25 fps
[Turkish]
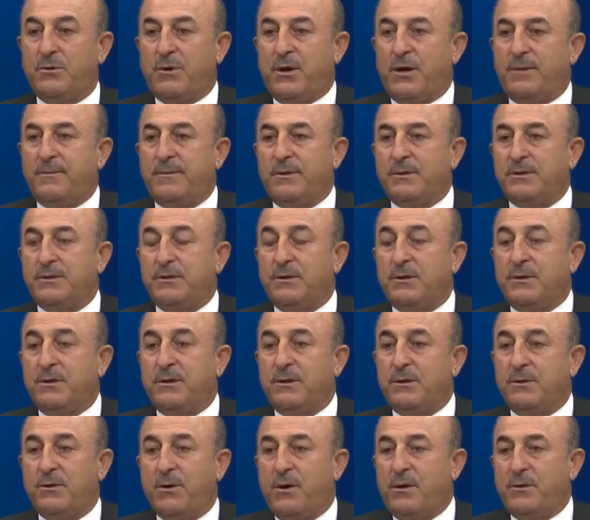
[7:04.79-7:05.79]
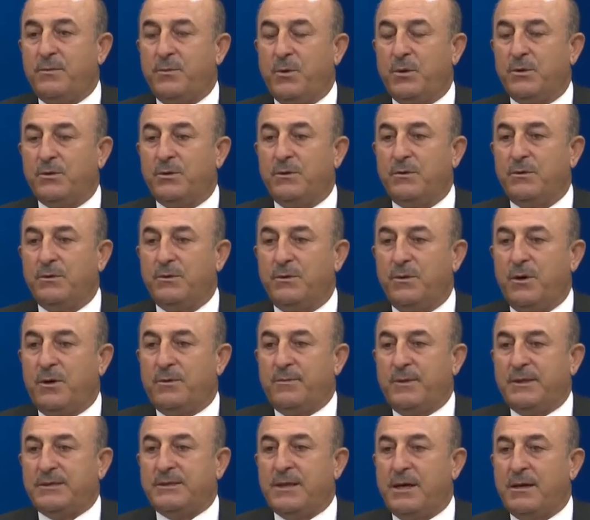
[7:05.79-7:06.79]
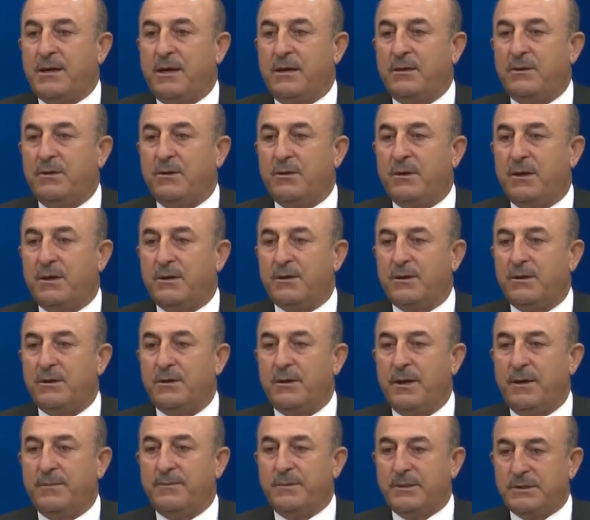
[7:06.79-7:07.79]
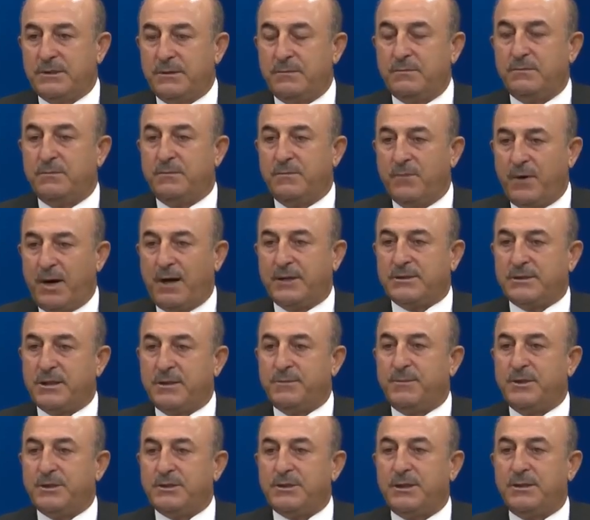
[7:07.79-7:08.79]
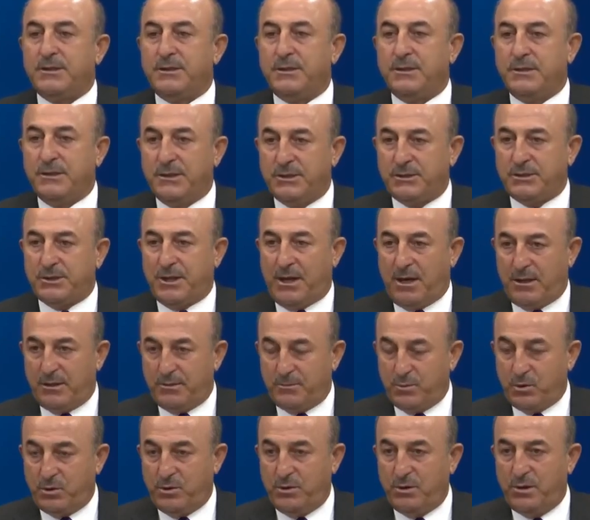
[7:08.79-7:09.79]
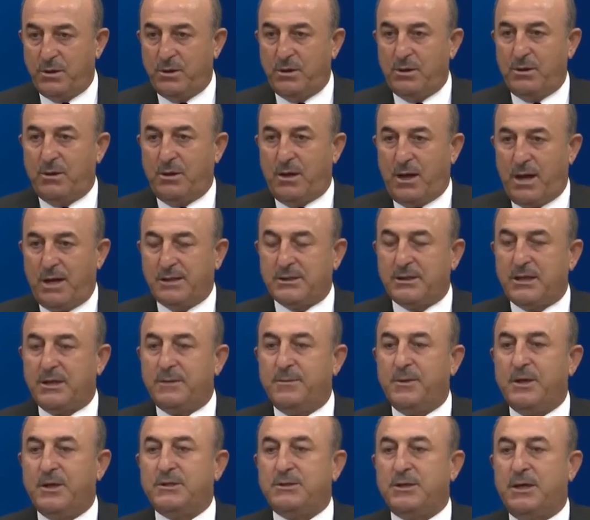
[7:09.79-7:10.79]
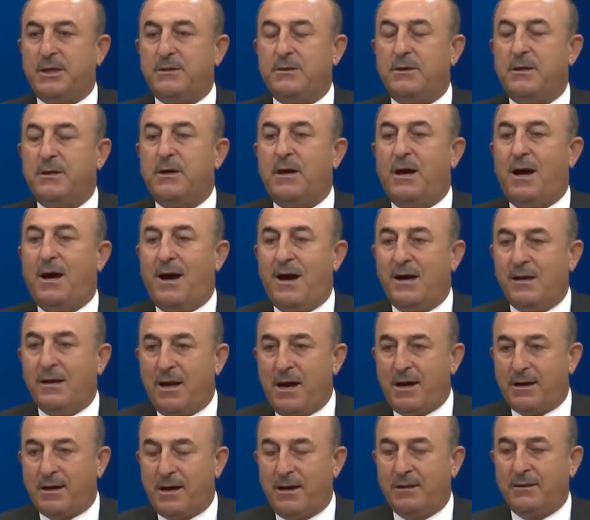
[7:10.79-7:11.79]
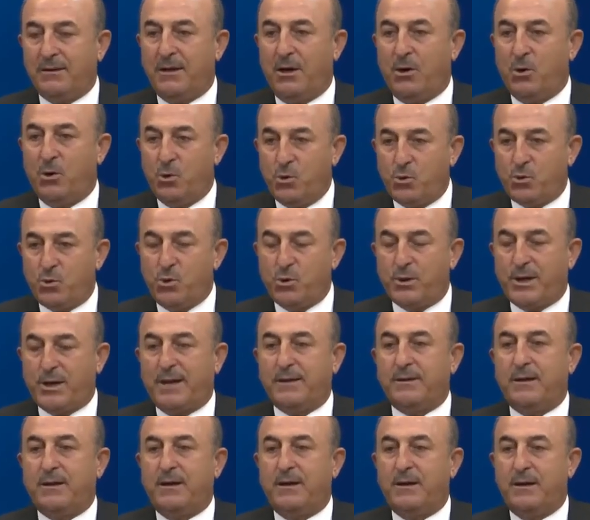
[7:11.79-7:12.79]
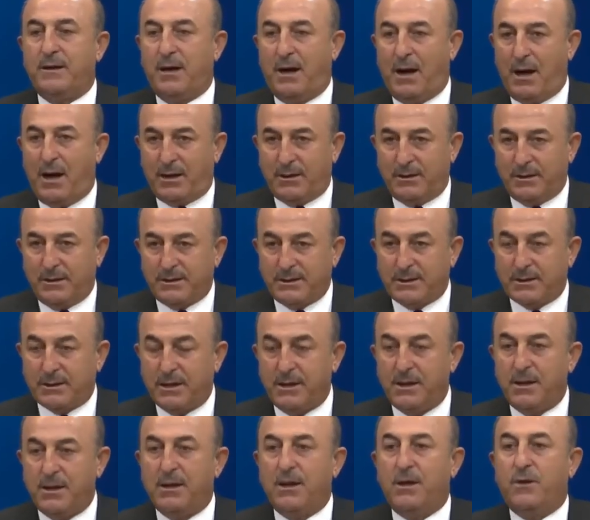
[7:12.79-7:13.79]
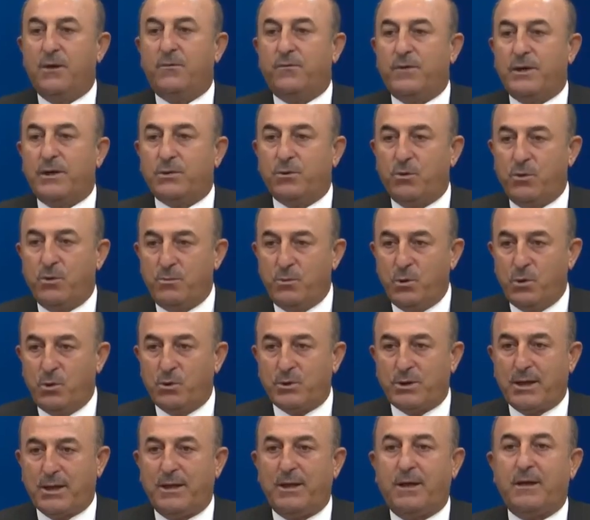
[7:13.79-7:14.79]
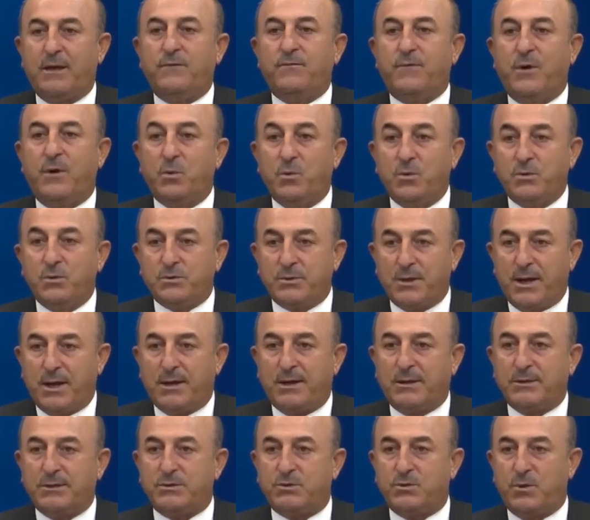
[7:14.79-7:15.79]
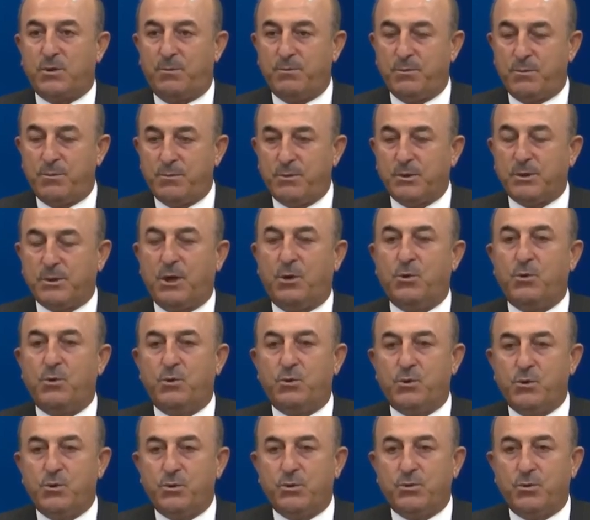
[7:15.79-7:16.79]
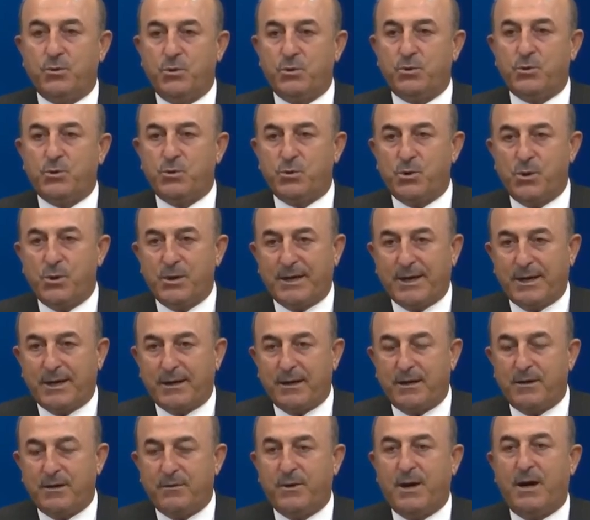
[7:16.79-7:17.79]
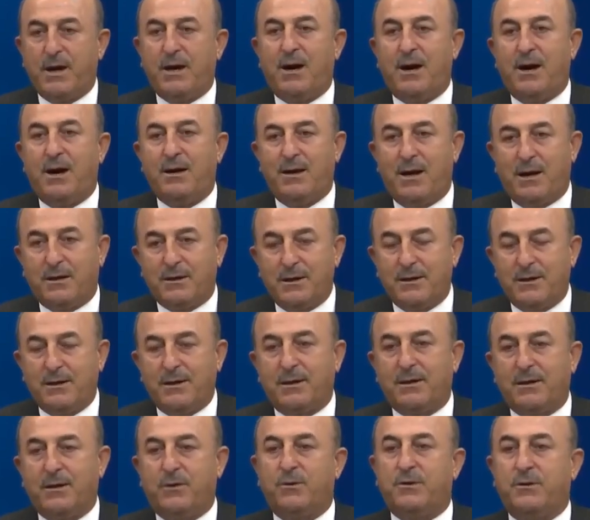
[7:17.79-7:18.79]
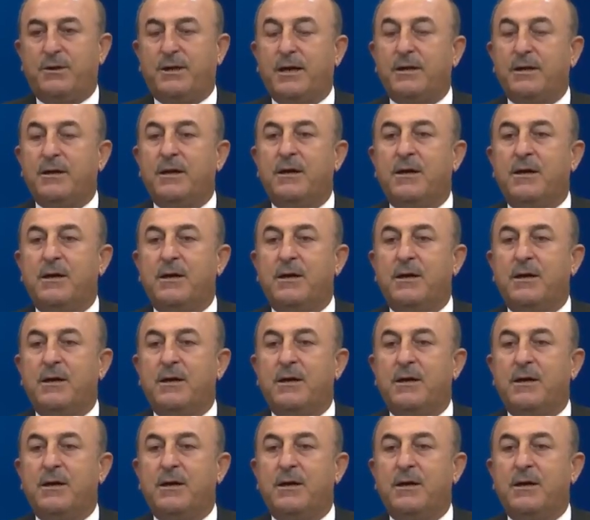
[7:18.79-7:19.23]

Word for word: görme, e, görmüyor. Görmezden geliyorlar. Yani bizim ve Azerbaycan'ın isyanı bu. Azerbaycan ahlaken de, hukuken de haklıdır ve tüm ülkelerin ve uluslararası toplumun da hukuk, hukukun gereği ve ahlakın gereği olarak